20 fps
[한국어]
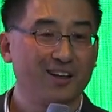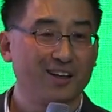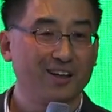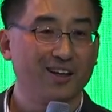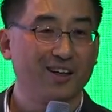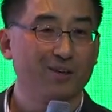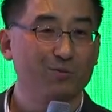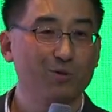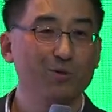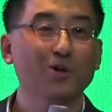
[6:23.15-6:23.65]

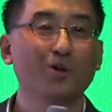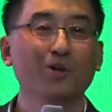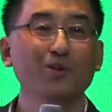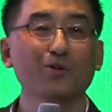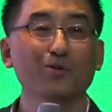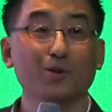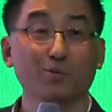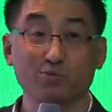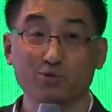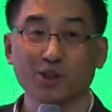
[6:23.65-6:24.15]
네,
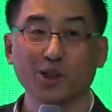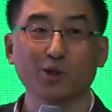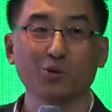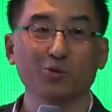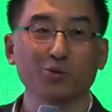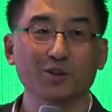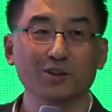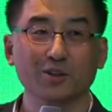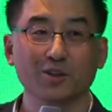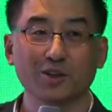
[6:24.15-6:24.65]
물론 또
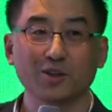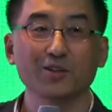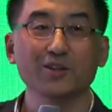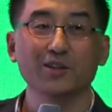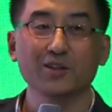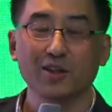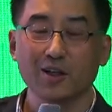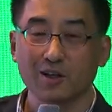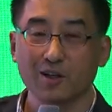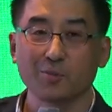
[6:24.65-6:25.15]
부작용도 있어요. 이런
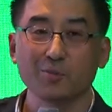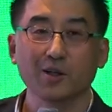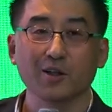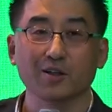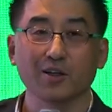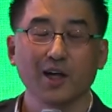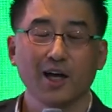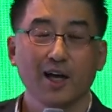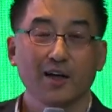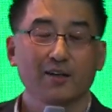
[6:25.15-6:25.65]
짓을
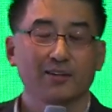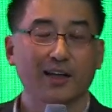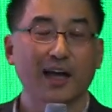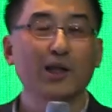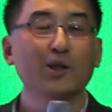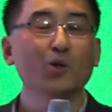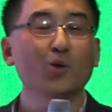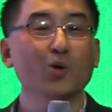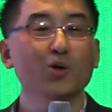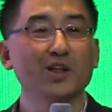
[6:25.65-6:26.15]
하려면
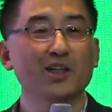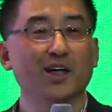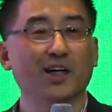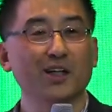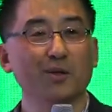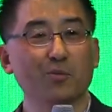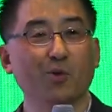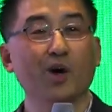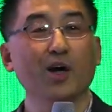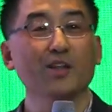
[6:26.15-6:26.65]
냉동실
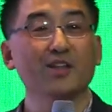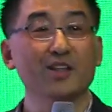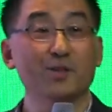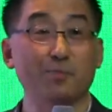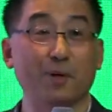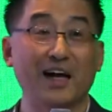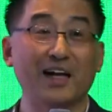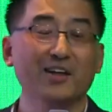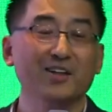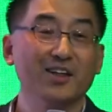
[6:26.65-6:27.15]
안에 뭐가 있는지
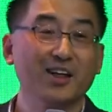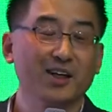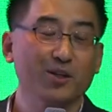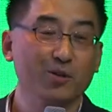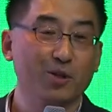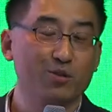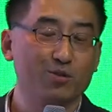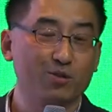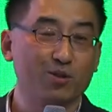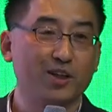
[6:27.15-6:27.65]
발견하게
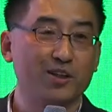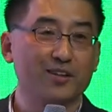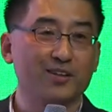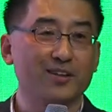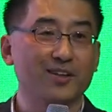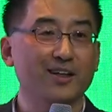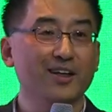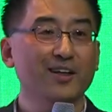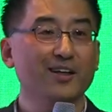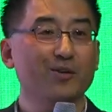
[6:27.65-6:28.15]
되는 수가
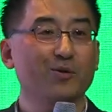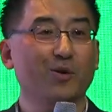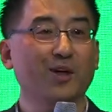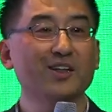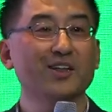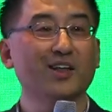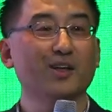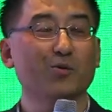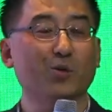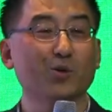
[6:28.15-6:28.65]
있는데
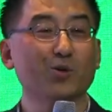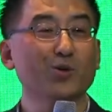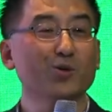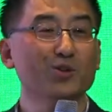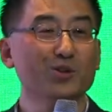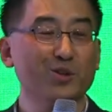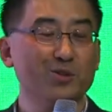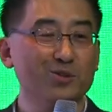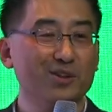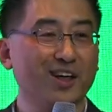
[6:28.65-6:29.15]
굉장히
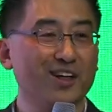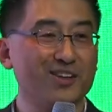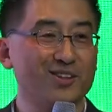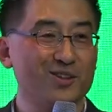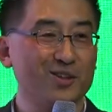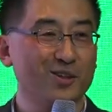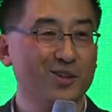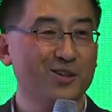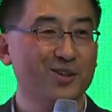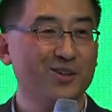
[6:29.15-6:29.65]
고통스러울 때가
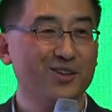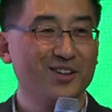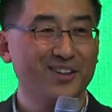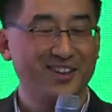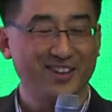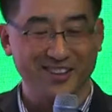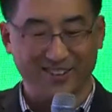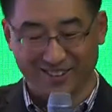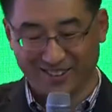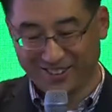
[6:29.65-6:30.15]
있죠.
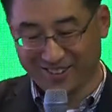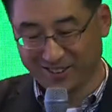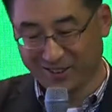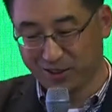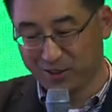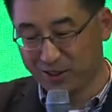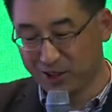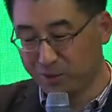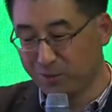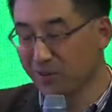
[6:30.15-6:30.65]
네,
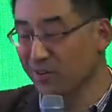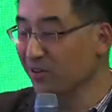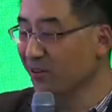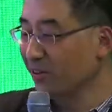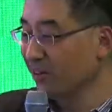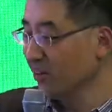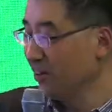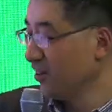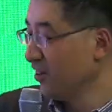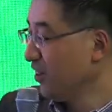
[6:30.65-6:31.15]
저는
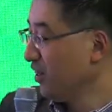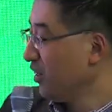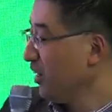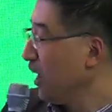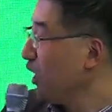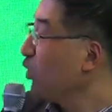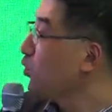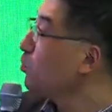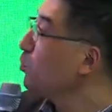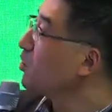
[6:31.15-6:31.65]
집에서
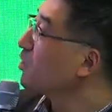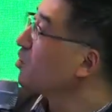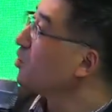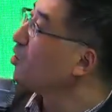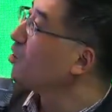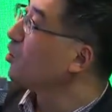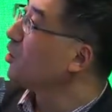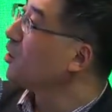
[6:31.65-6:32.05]
한두 번 그런